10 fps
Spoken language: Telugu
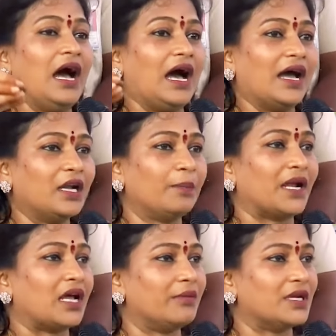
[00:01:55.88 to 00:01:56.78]
ఆయన
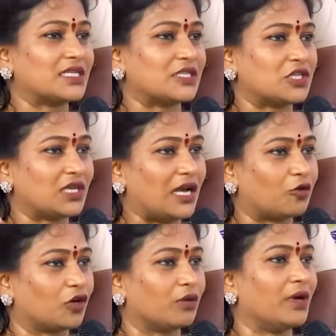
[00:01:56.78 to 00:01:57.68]
పరామర్శించి వాళ్ళ
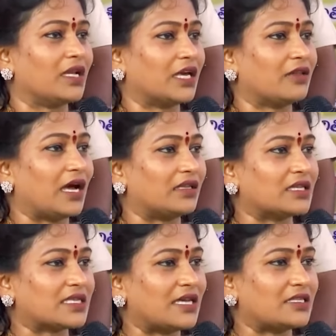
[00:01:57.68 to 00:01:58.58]
కుటుంబానికి ఏదో
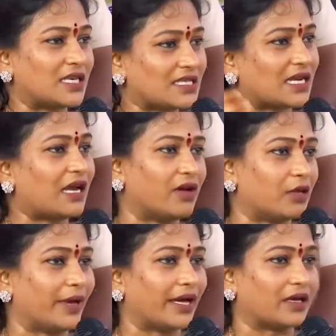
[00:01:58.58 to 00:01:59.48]
ఆర్థిక సాయం చేసి
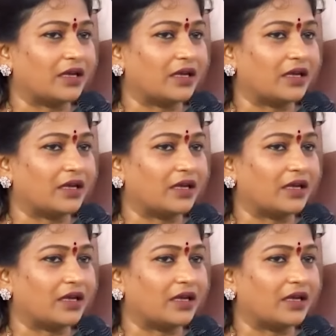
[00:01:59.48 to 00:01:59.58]
రావాలి బ్యాక్కి